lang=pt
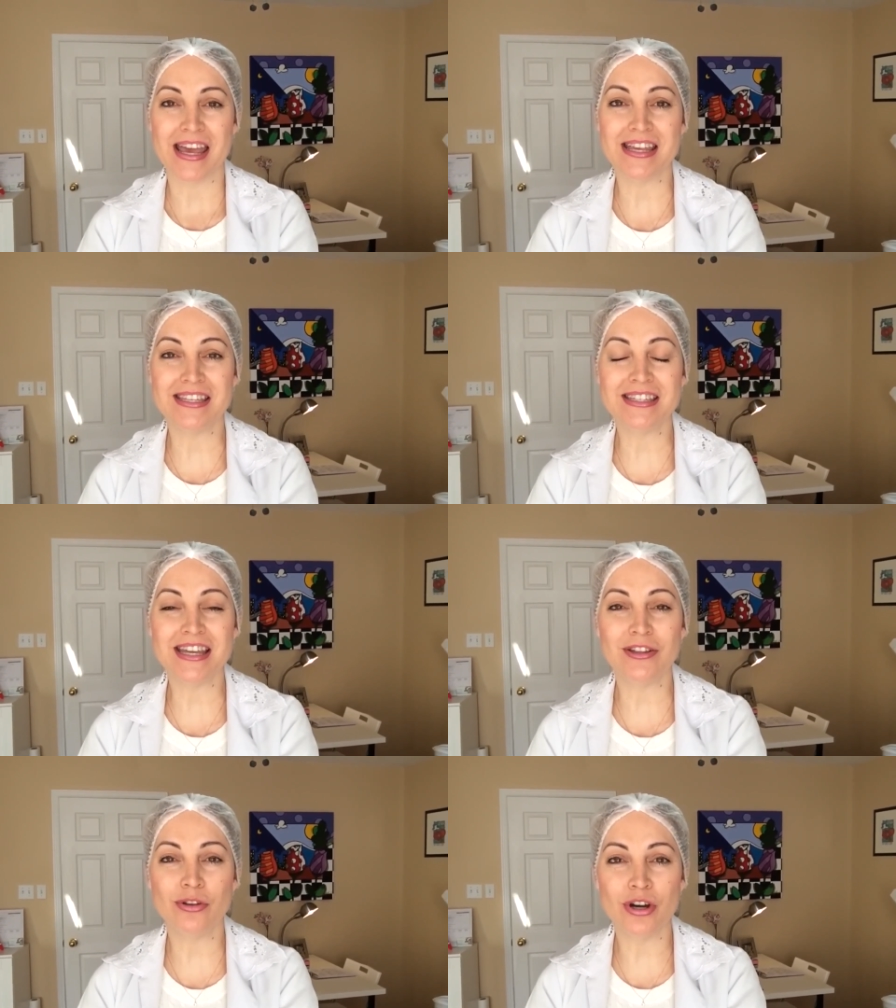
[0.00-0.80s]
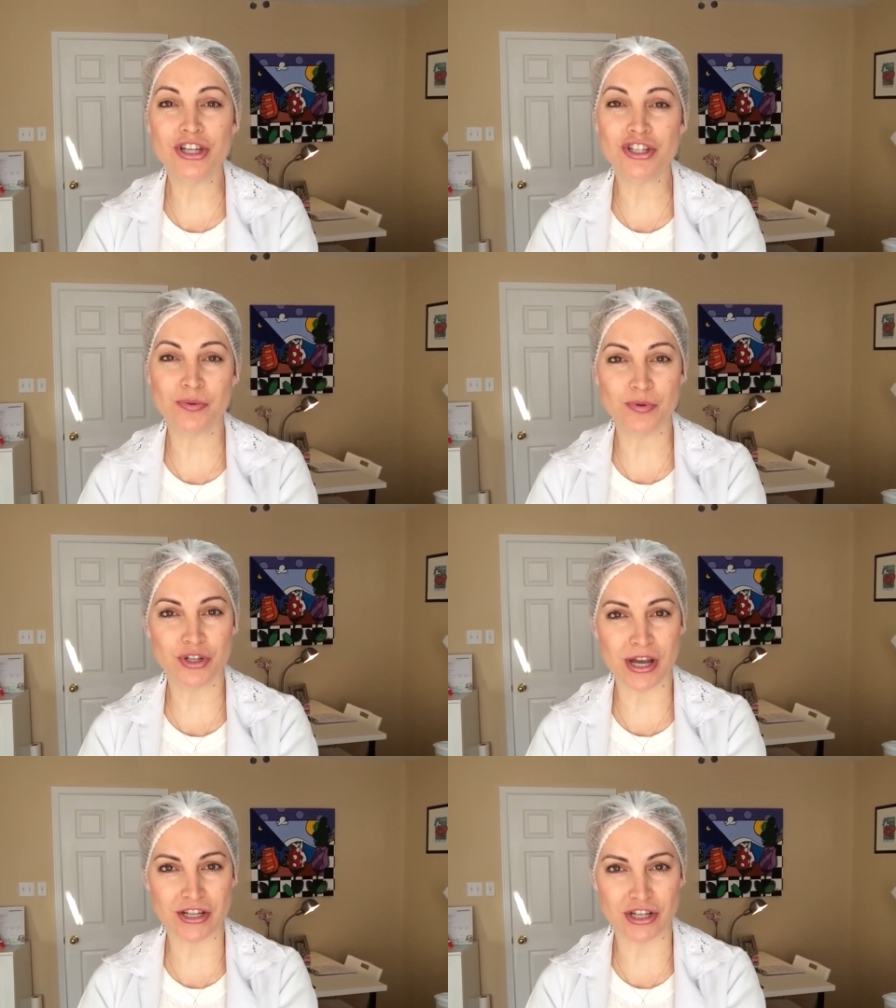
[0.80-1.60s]
Existem dois tipos
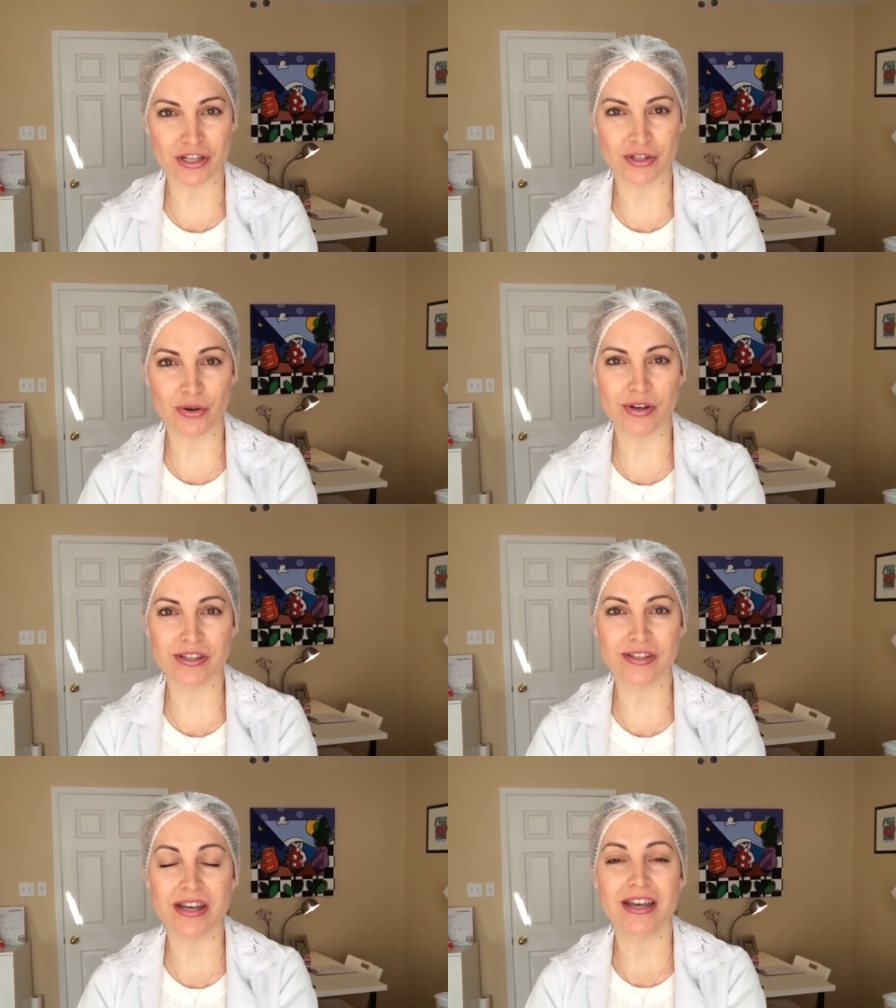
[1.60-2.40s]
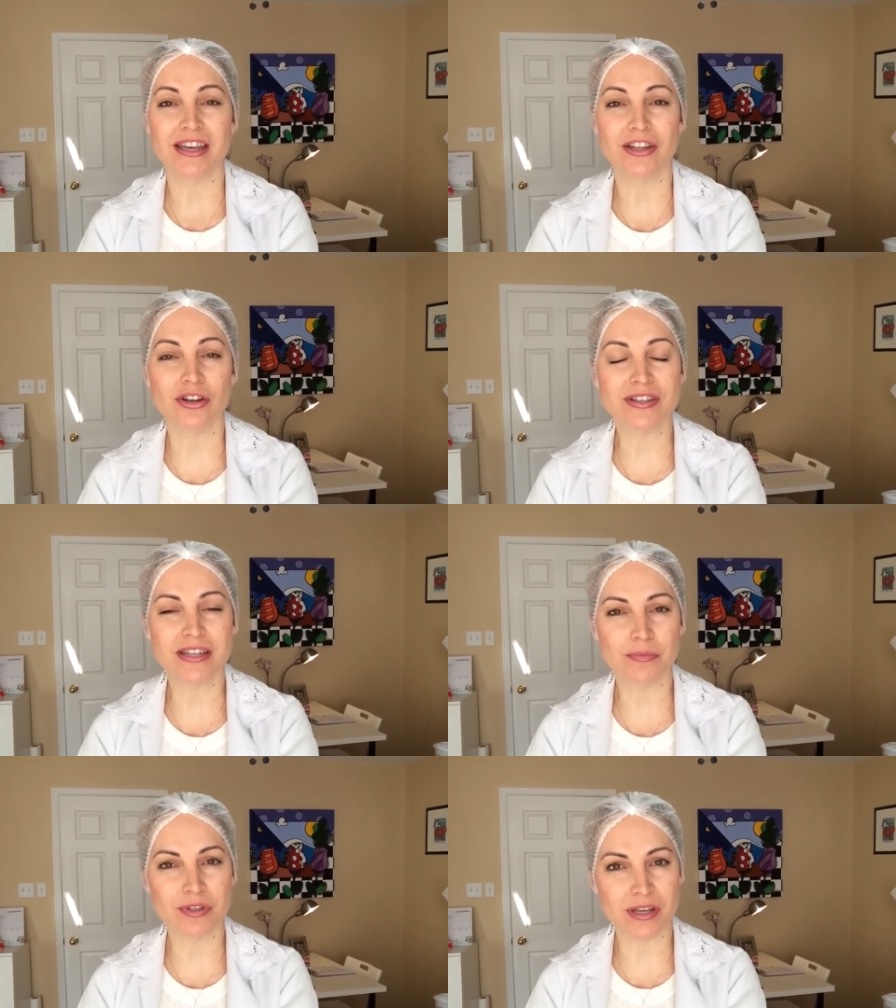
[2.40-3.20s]
de radiações que nós
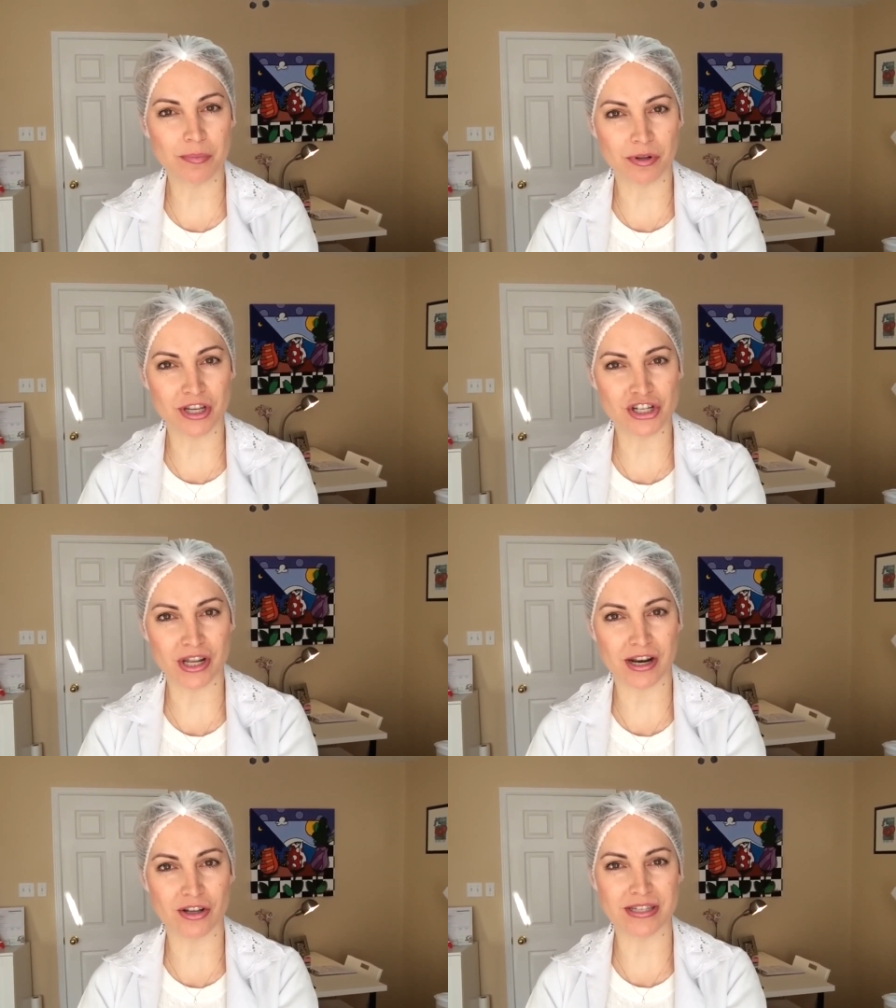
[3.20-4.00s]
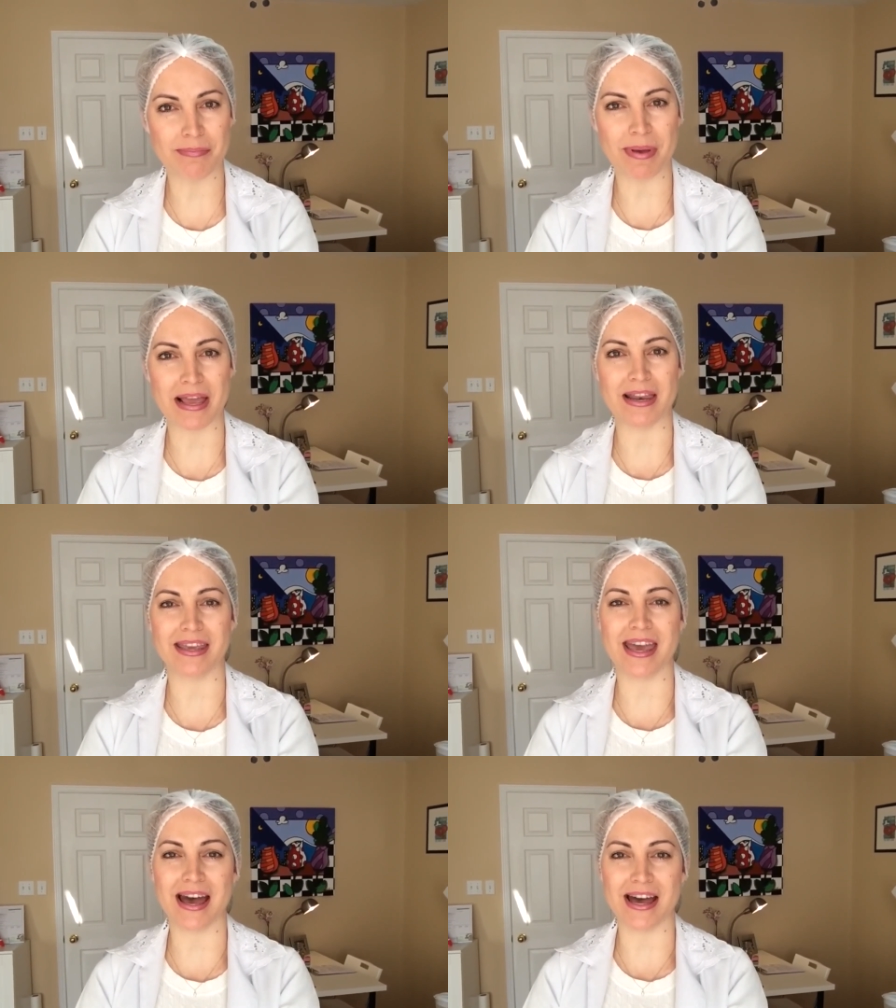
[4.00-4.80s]
temos que proteger a nossa pele,
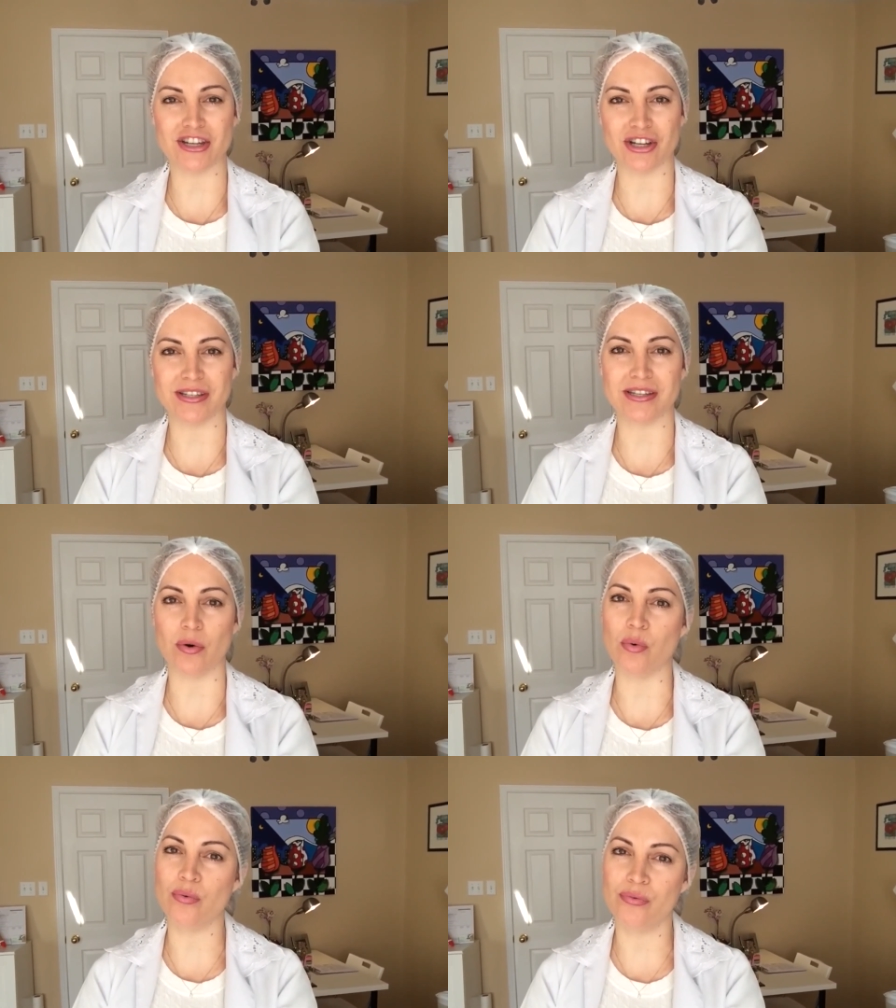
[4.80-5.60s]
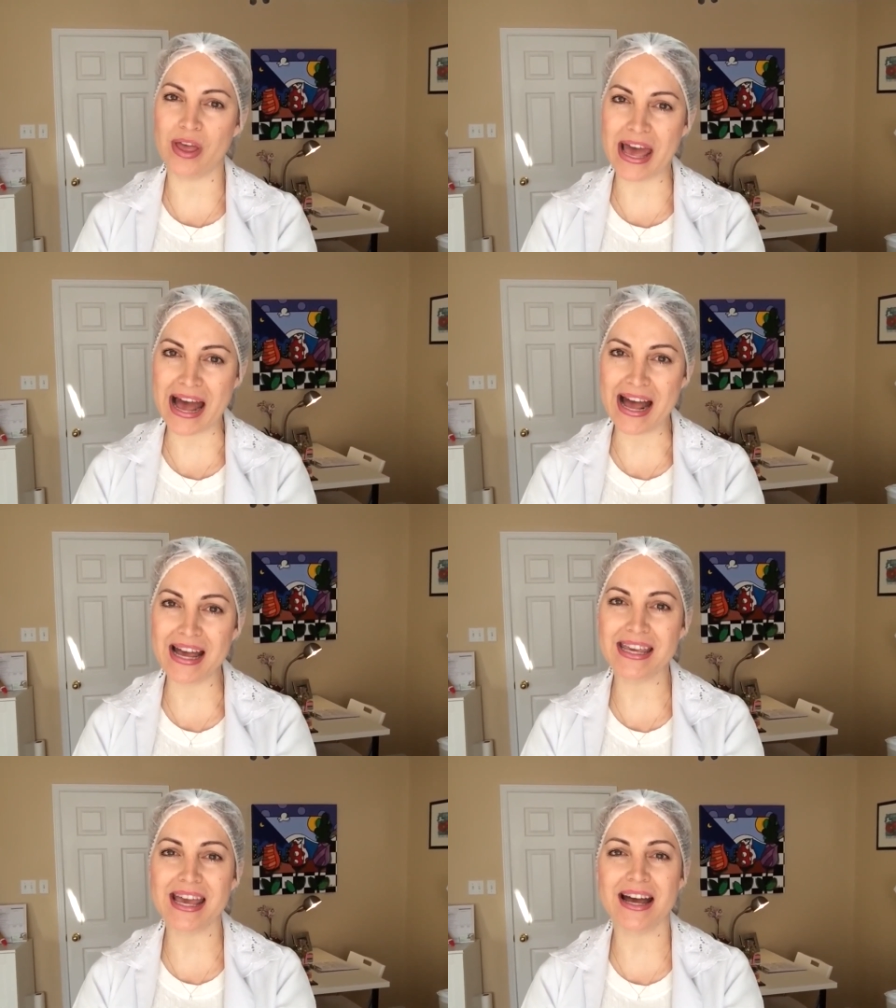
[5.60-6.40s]
que é a radiação
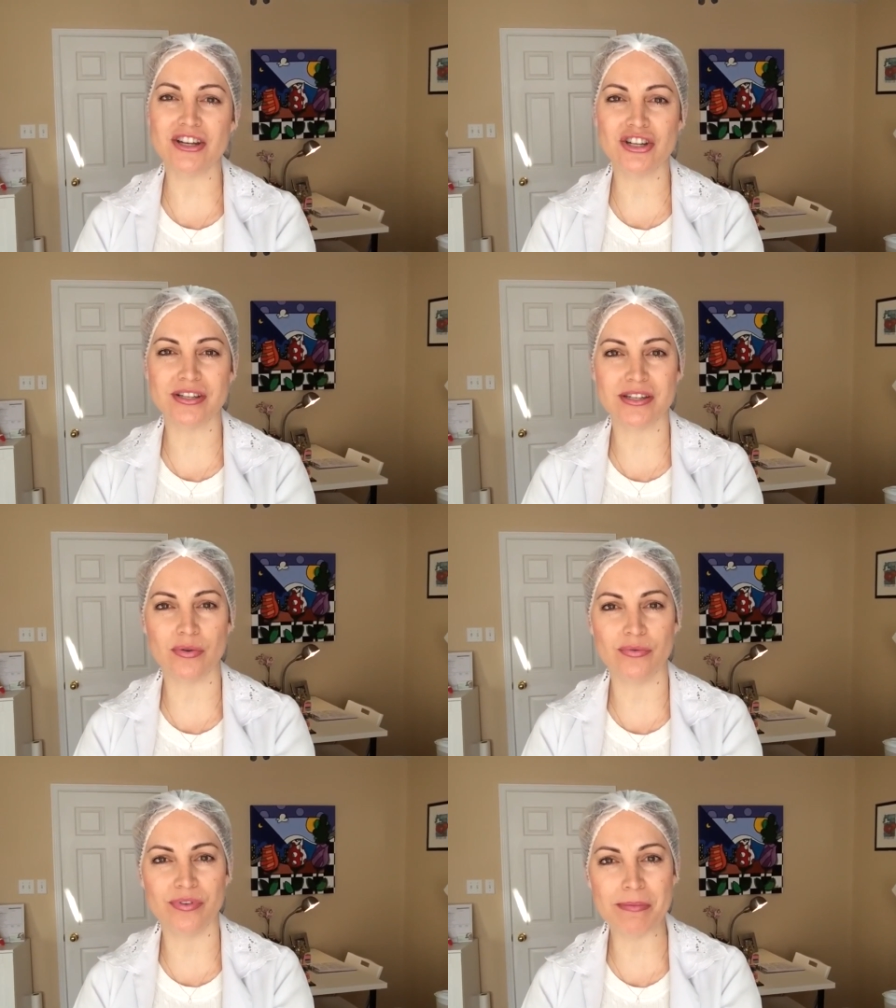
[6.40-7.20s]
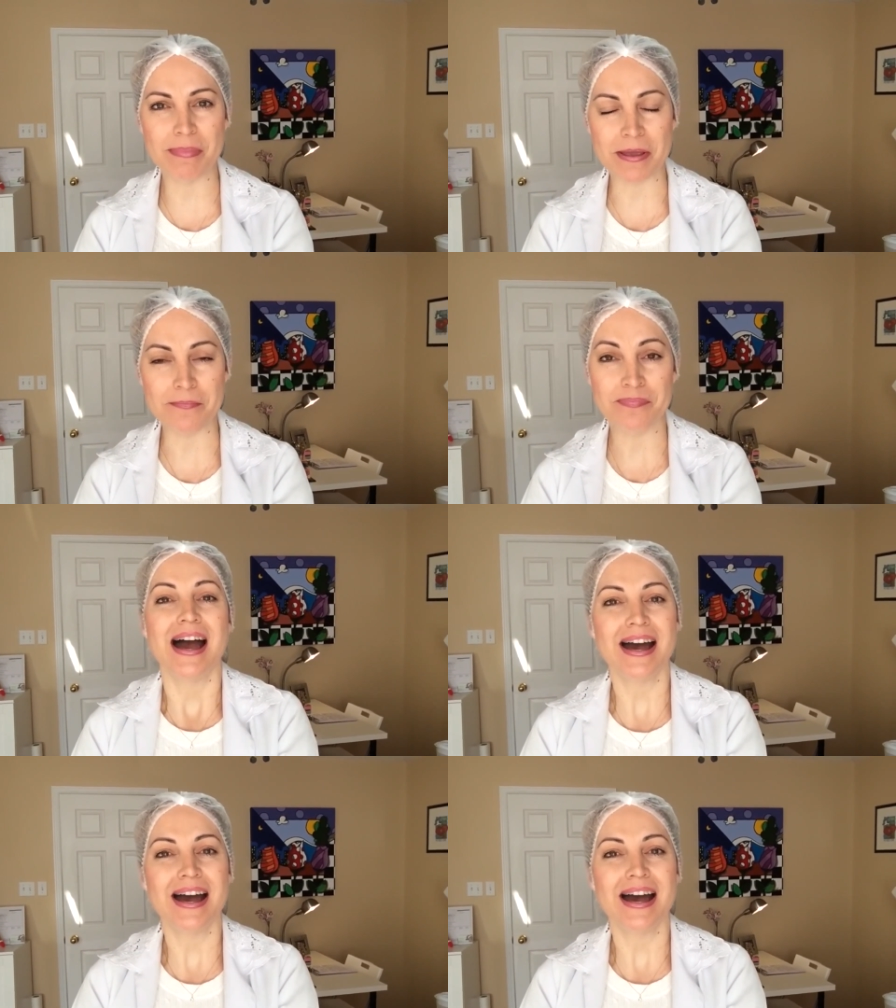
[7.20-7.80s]
UVA e a radiação UVB.